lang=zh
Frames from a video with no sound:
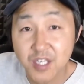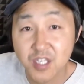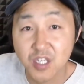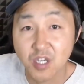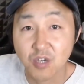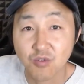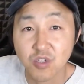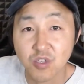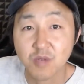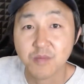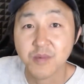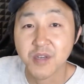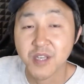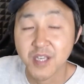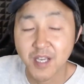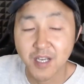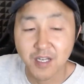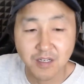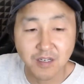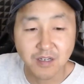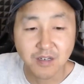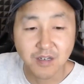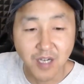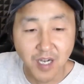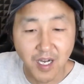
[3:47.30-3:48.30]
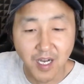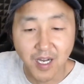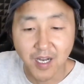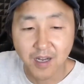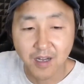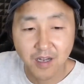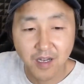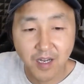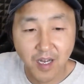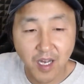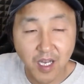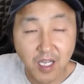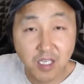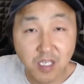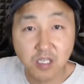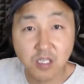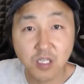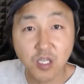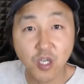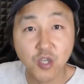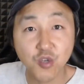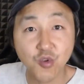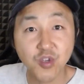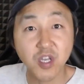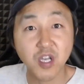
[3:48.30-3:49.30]
形容这么一件事儿啊，还制
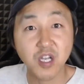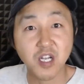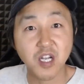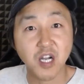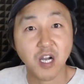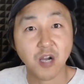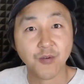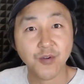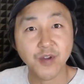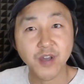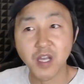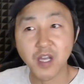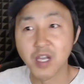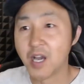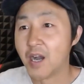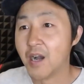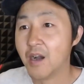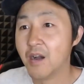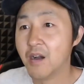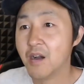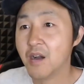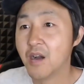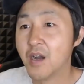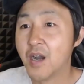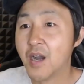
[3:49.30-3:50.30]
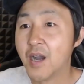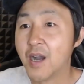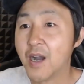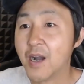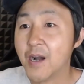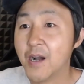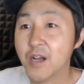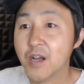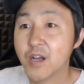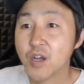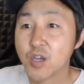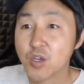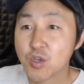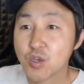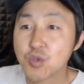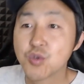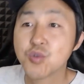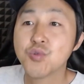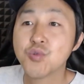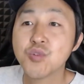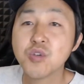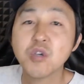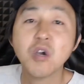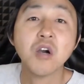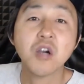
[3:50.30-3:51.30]
造就业岗位了。 啊，
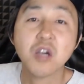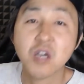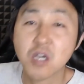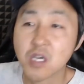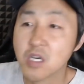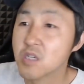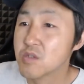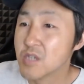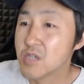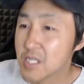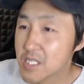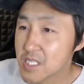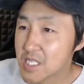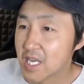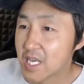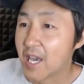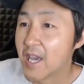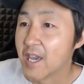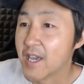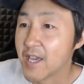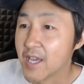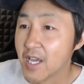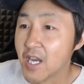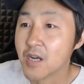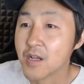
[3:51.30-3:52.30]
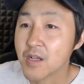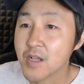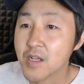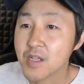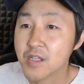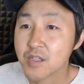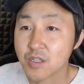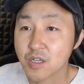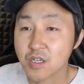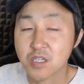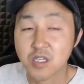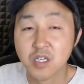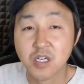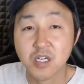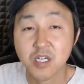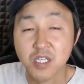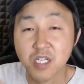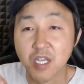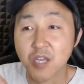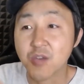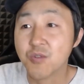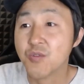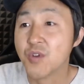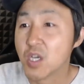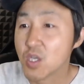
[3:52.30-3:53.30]
需要核酸采样的这个
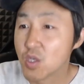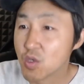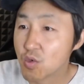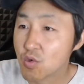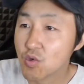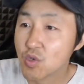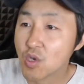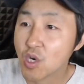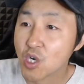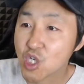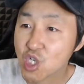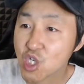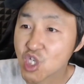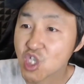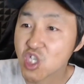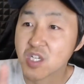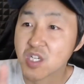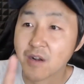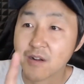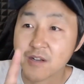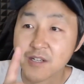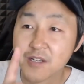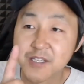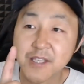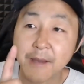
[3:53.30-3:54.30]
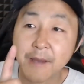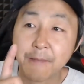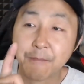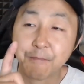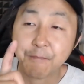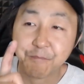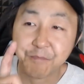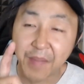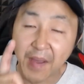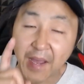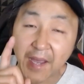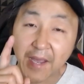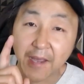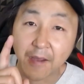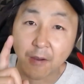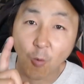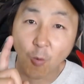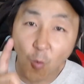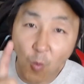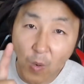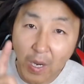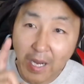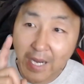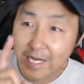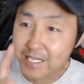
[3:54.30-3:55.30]
人员需要至少是在100
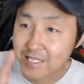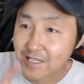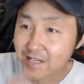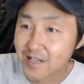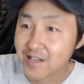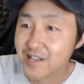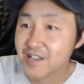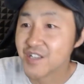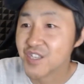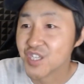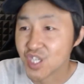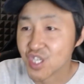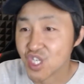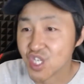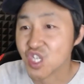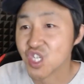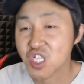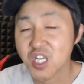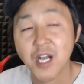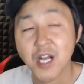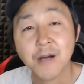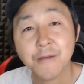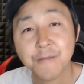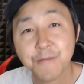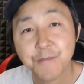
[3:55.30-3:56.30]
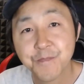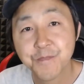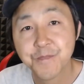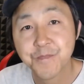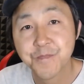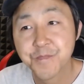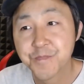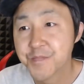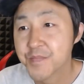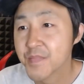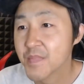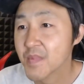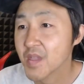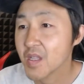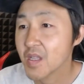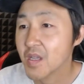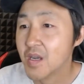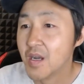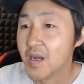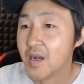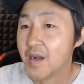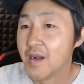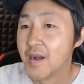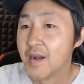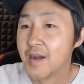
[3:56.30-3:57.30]
万人以上，
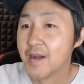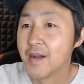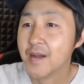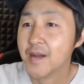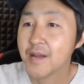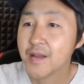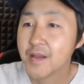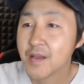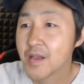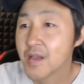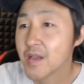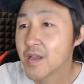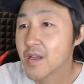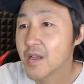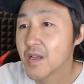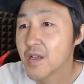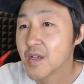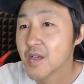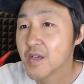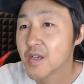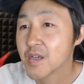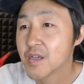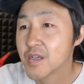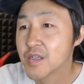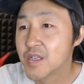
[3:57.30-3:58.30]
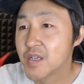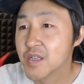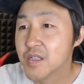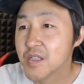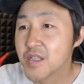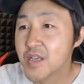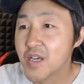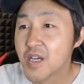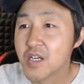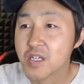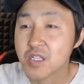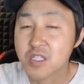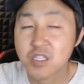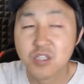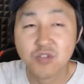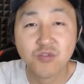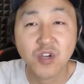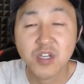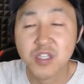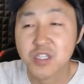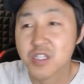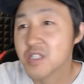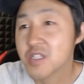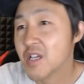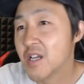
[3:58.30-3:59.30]
啊，现在这
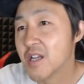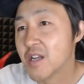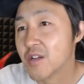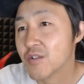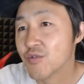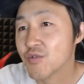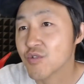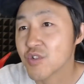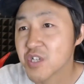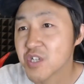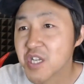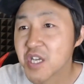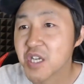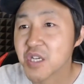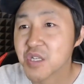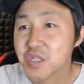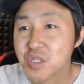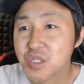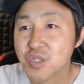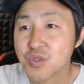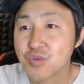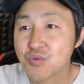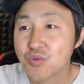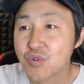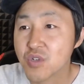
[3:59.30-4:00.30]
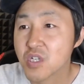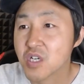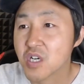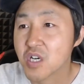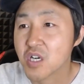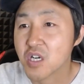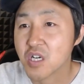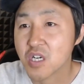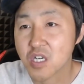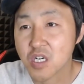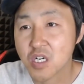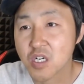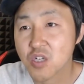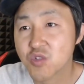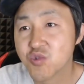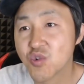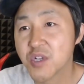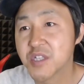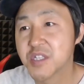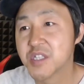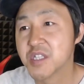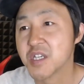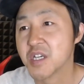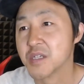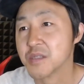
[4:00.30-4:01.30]
段时间呀，就类似于这个核
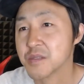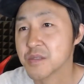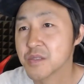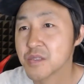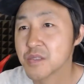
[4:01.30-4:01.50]
酸检